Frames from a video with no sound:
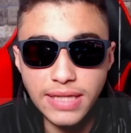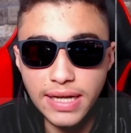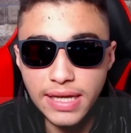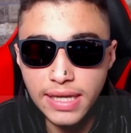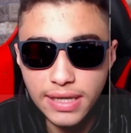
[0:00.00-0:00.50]
ده
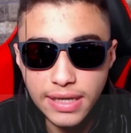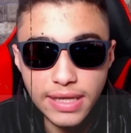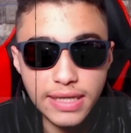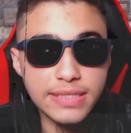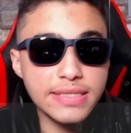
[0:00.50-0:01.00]
التاريخ
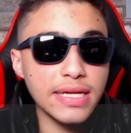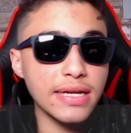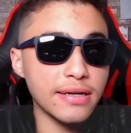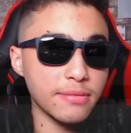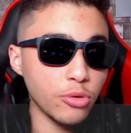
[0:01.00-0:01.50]
اللي
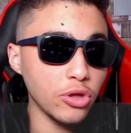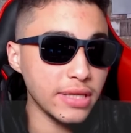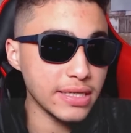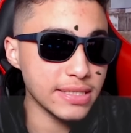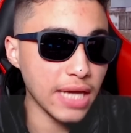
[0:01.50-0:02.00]
السر
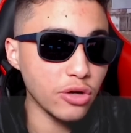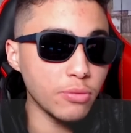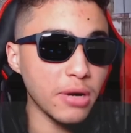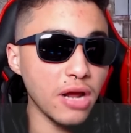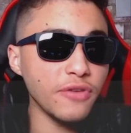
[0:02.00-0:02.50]
بولتكس
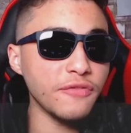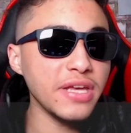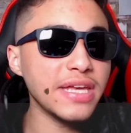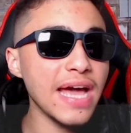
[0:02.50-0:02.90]
هيقوم رافع فيه